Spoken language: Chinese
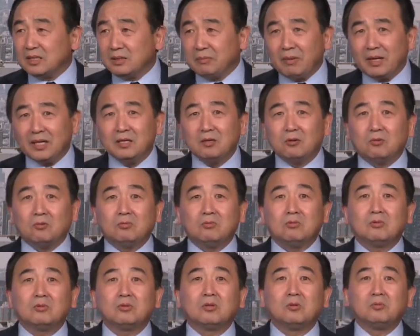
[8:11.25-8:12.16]
你没有，
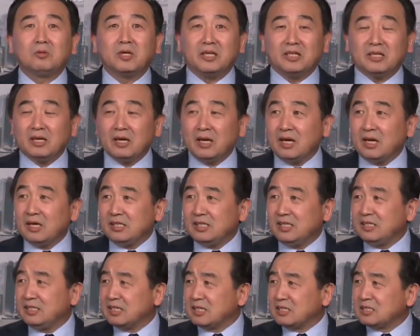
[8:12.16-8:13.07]
对不对？
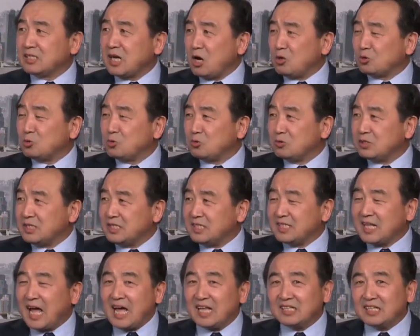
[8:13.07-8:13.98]
你能找出习
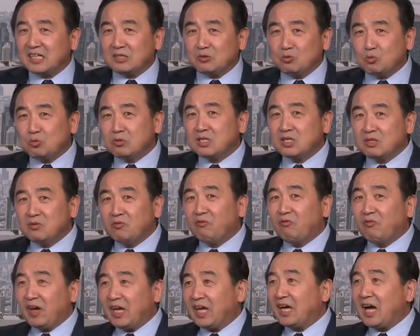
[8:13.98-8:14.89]
大大如此
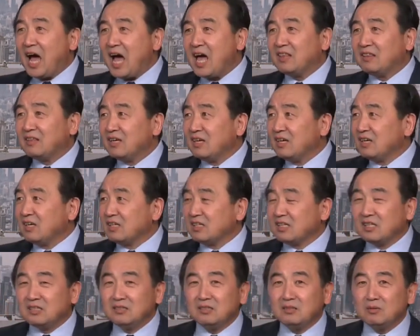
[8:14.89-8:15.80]
伟岸、
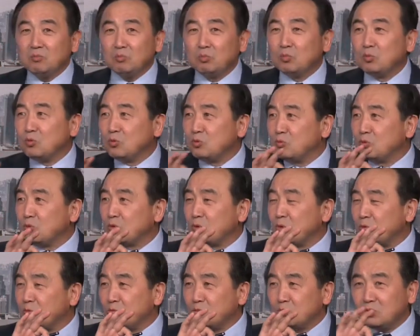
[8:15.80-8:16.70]
跟目
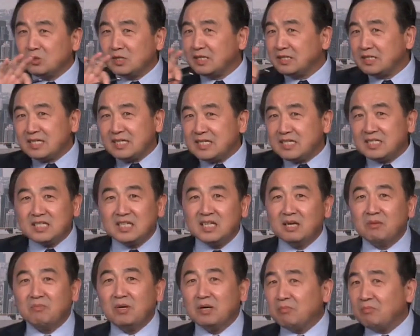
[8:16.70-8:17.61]
空无人的一
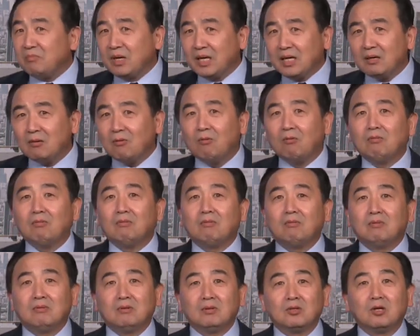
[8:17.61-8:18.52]
切吗？没有，
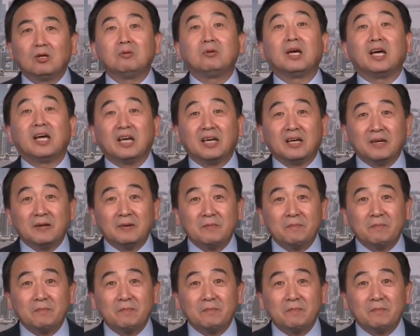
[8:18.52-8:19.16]
对不对？